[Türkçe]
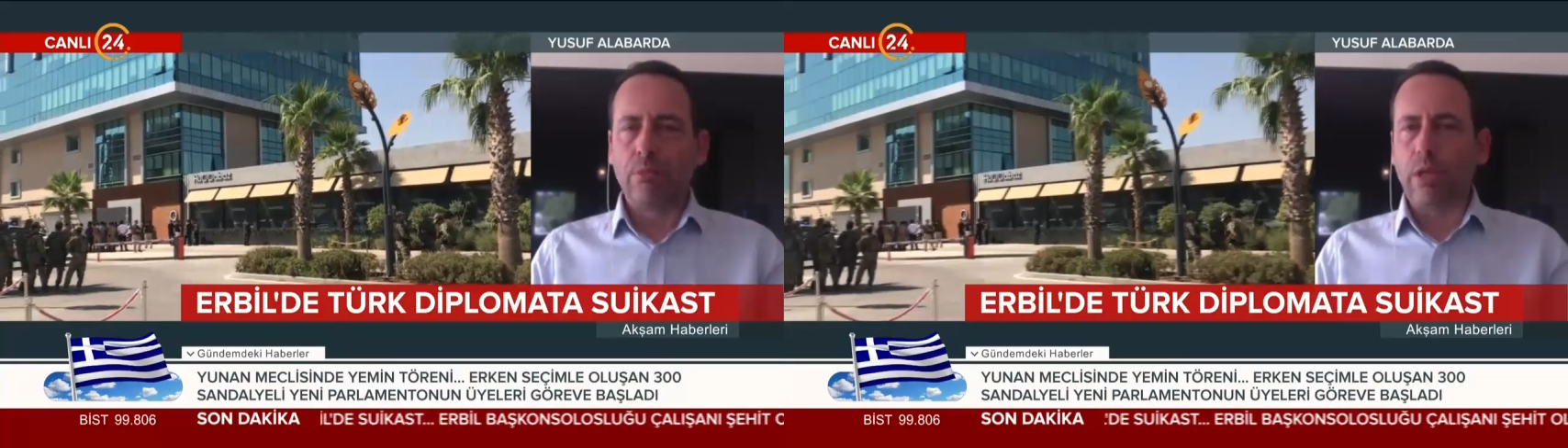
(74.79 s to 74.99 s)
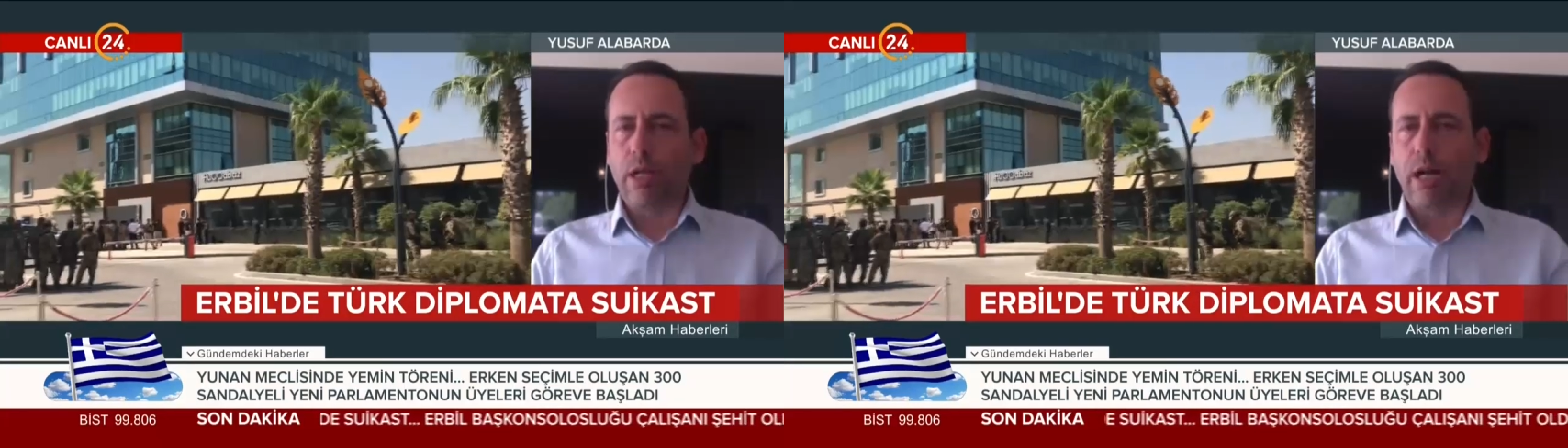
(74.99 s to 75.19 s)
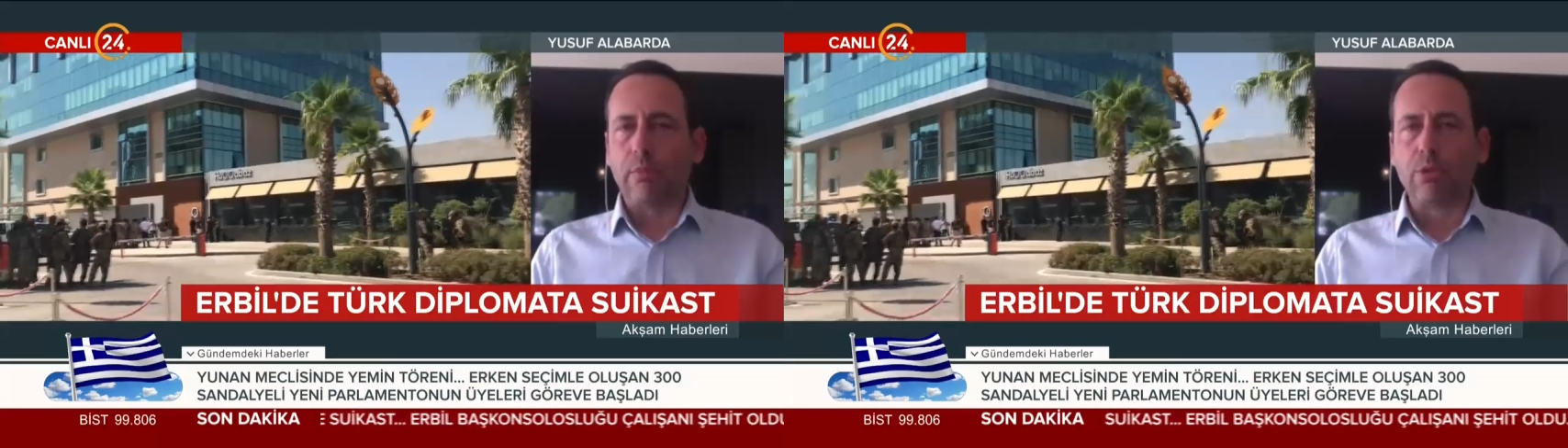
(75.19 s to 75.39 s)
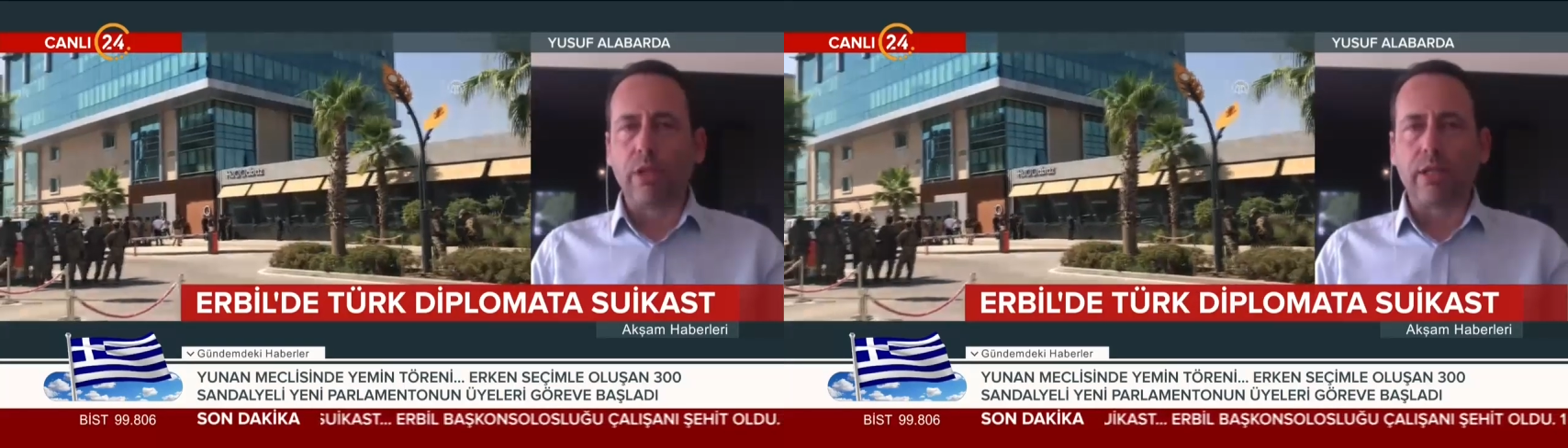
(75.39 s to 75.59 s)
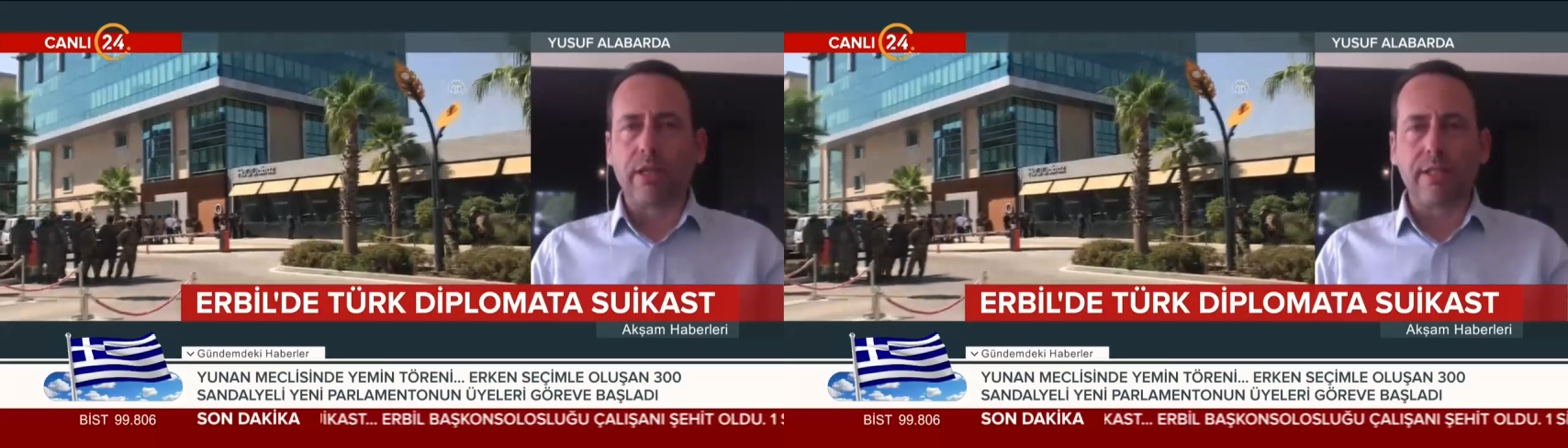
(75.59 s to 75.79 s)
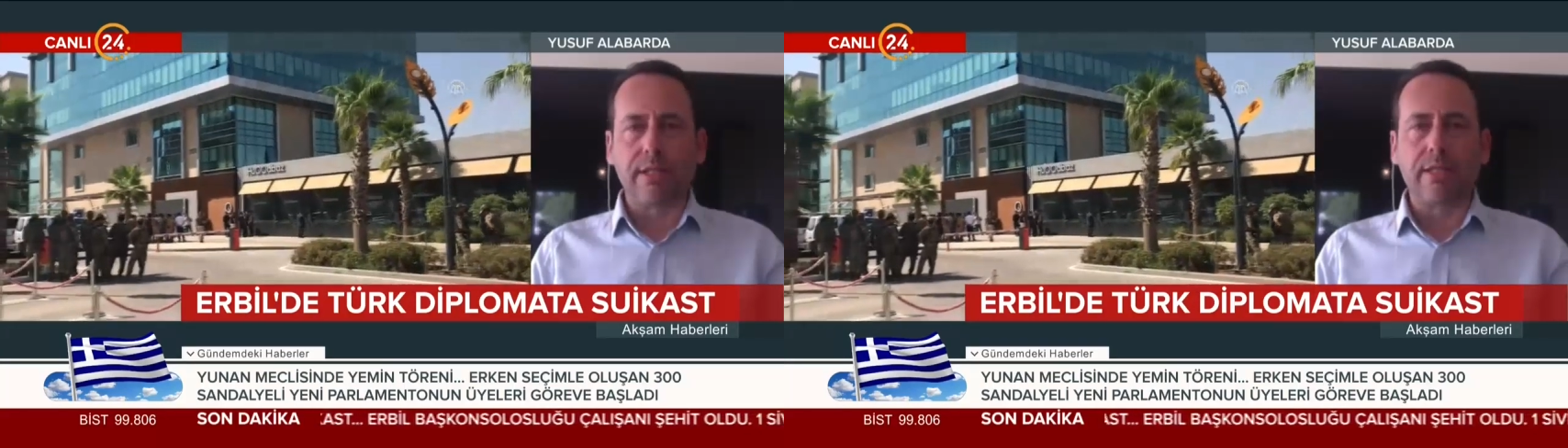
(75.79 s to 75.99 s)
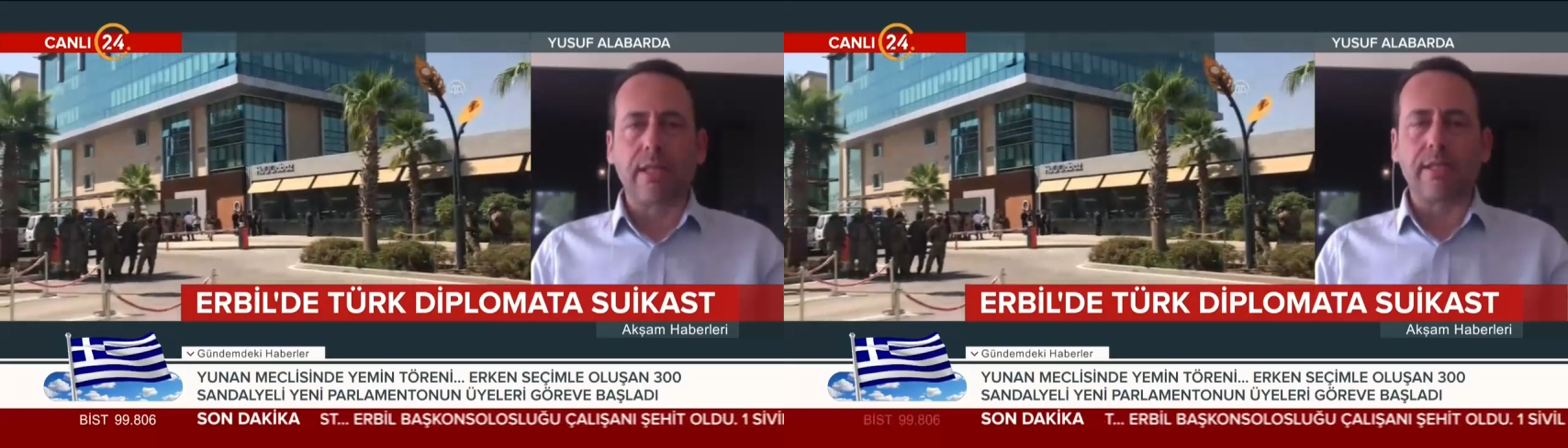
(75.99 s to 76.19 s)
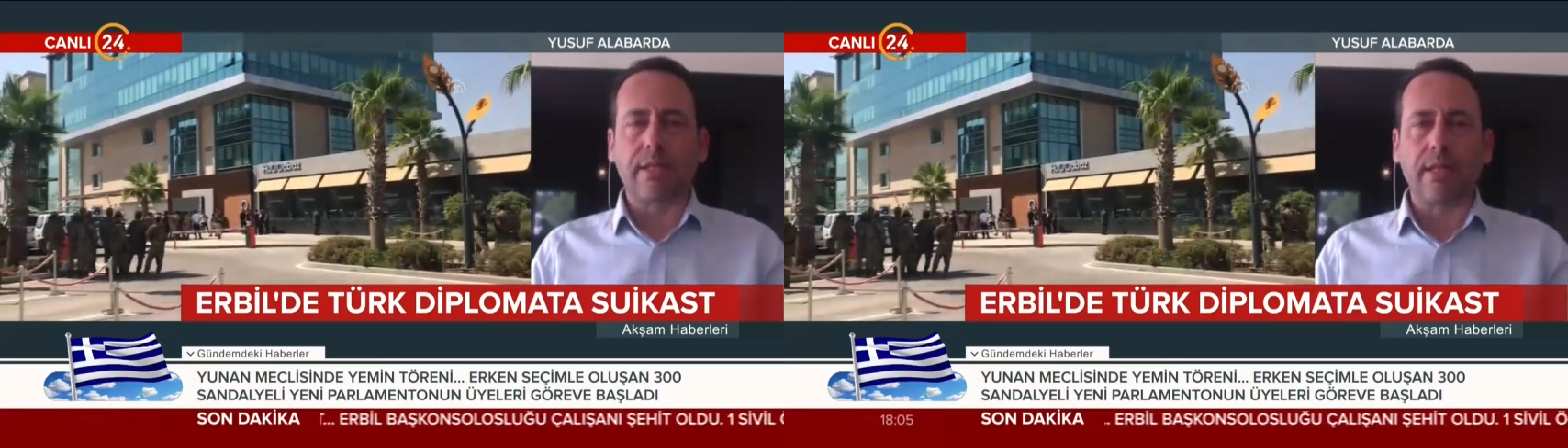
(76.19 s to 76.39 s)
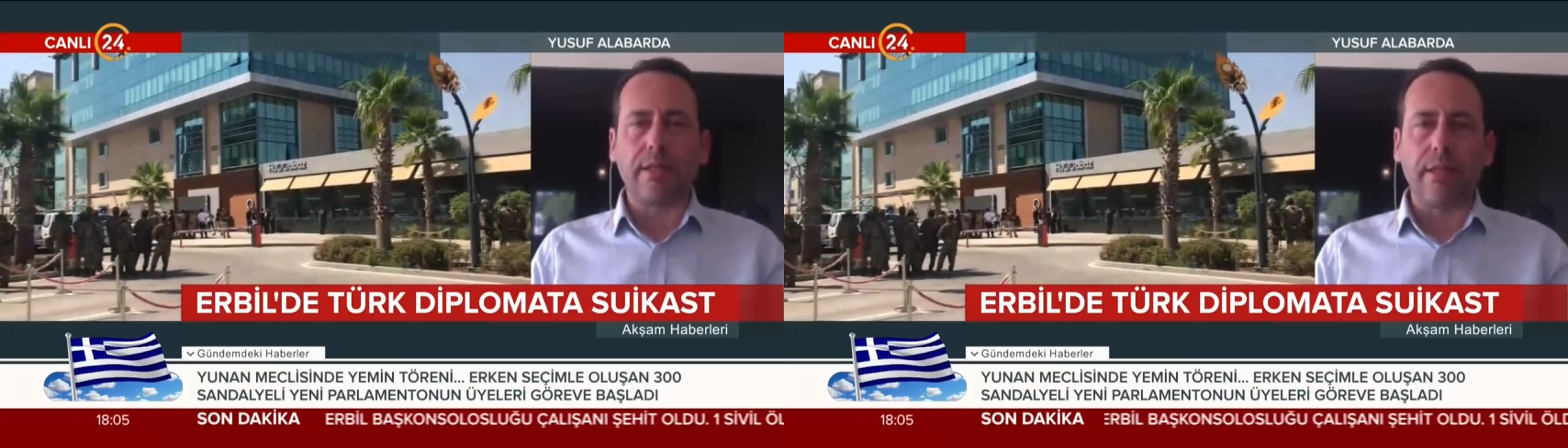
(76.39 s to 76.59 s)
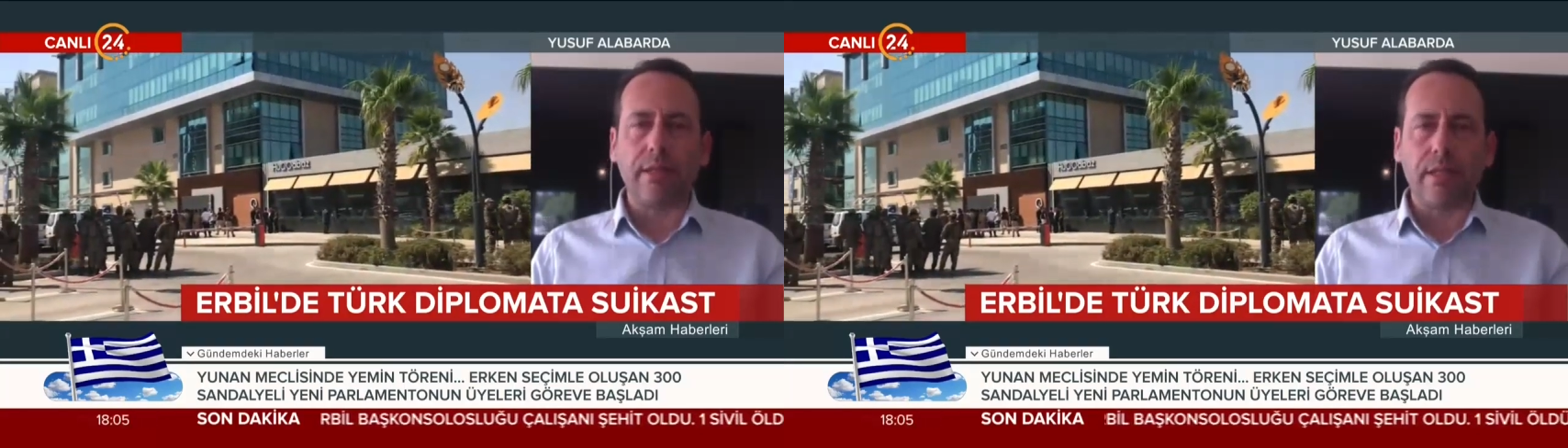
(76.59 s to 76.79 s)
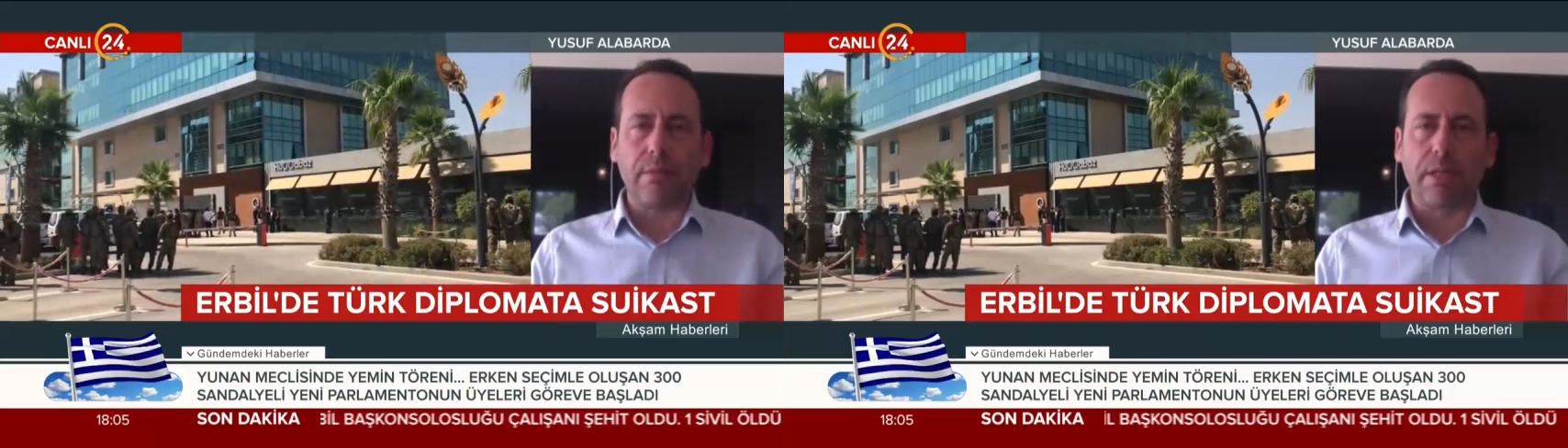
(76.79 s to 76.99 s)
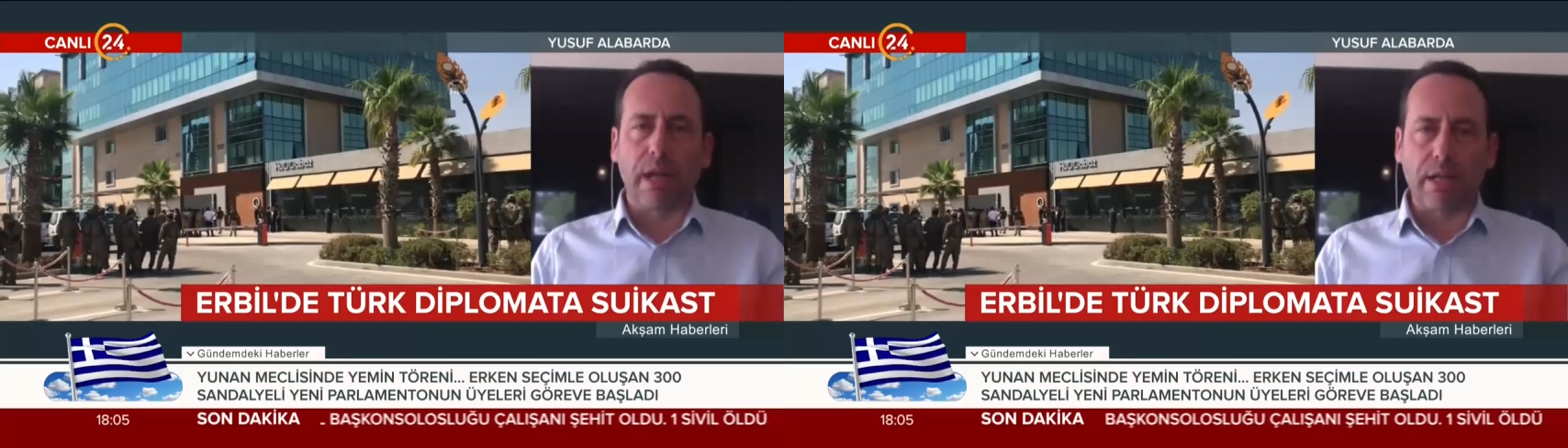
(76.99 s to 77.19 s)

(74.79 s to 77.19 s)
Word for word: Mutlaka bunları sizin de zikrettiğiniz gibi